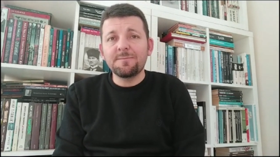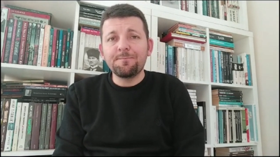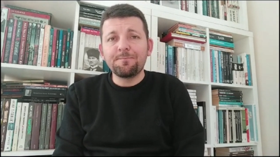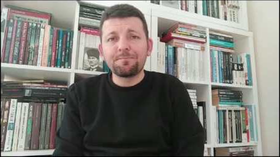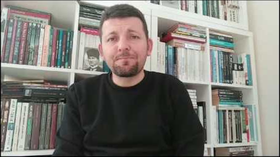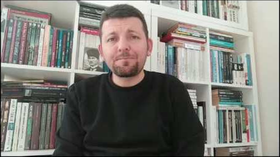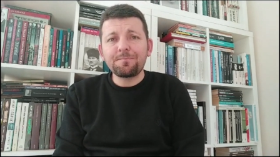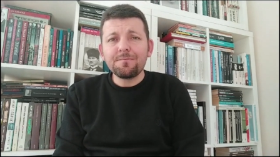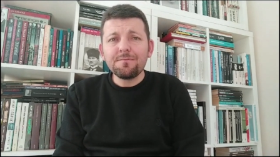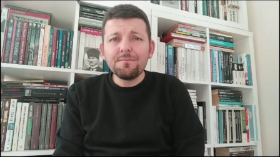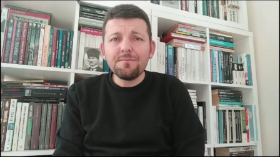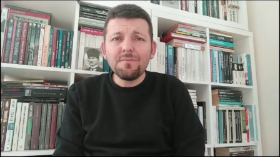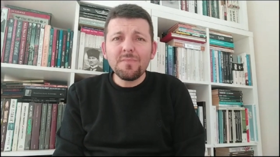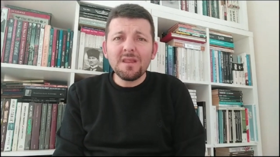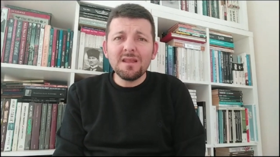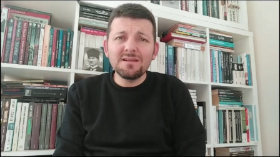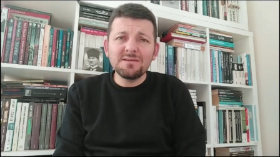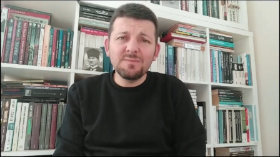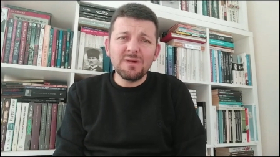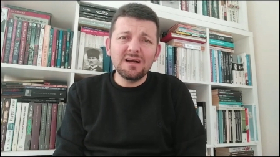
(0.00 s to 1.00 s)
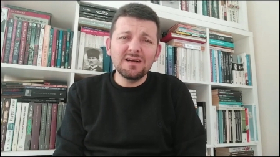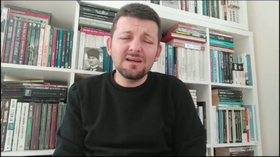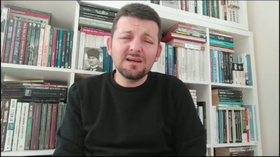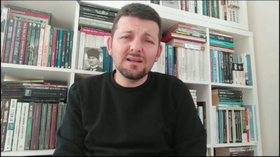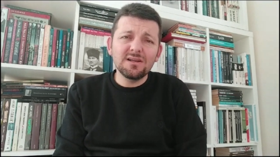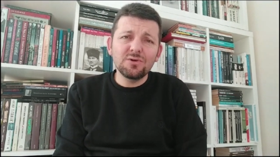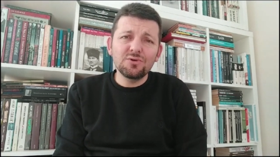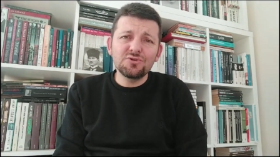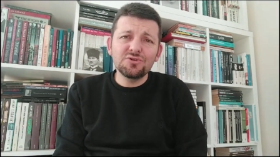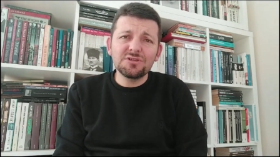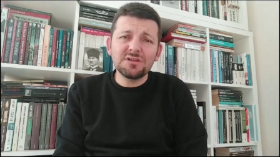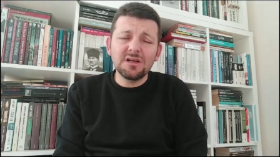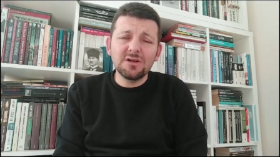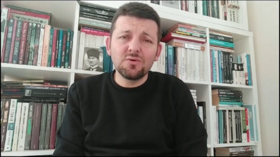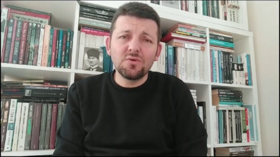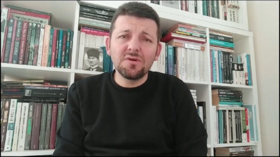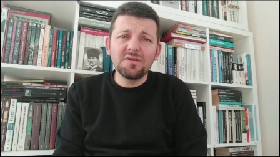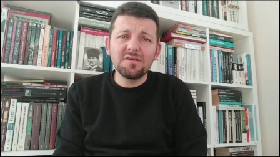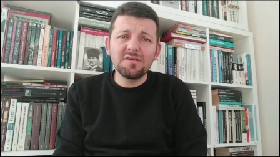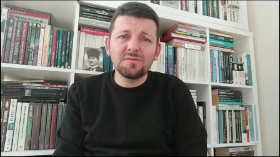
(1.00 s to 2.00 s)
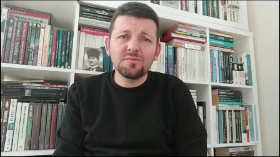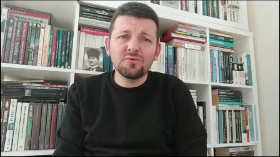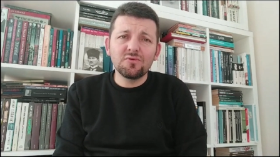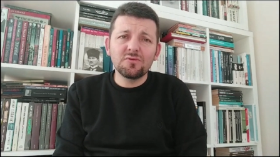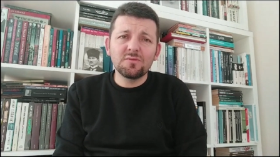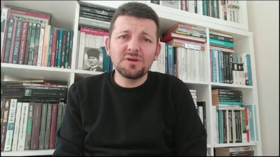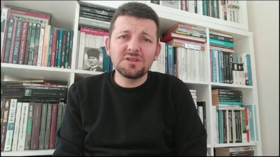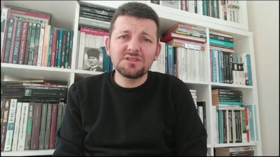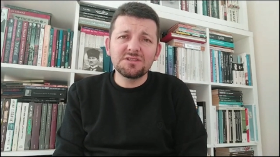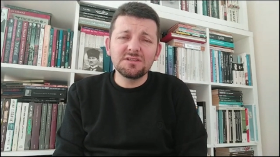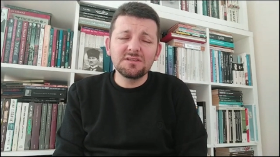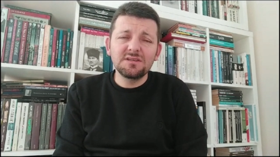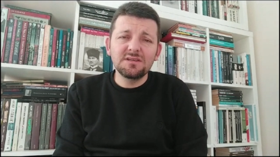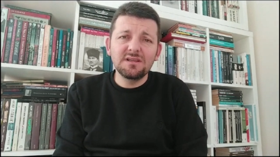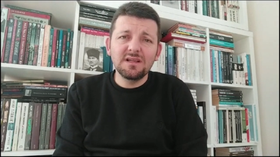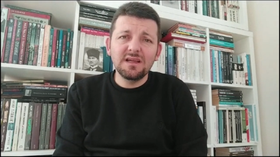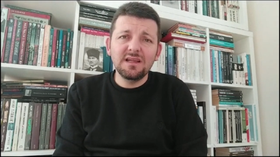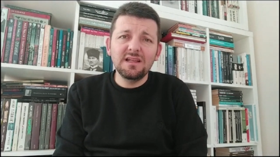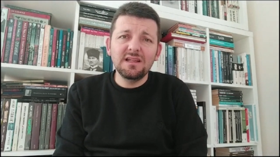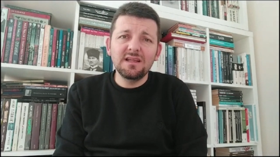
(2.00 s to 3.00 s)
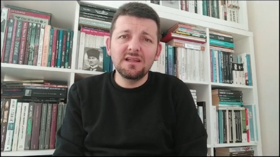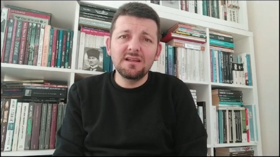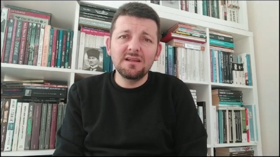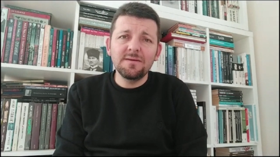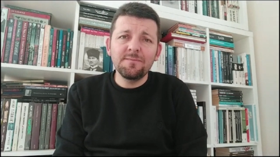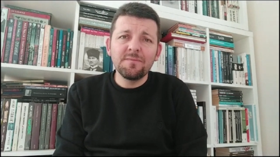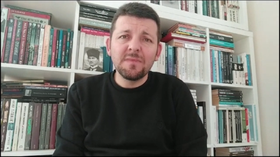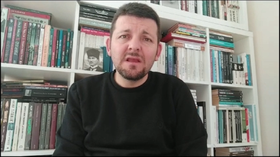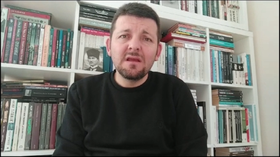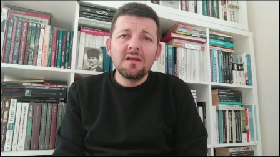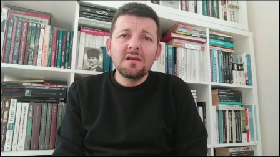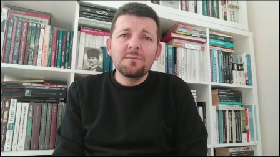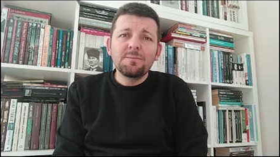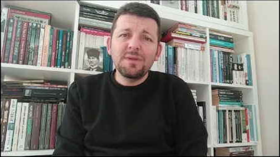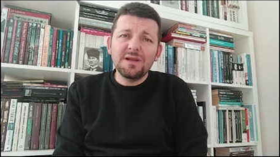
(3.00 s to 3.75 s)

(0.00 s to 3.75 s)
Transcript: Evet Şimdi Ankara gücü Çaykur Rizespor maçıyla ilgili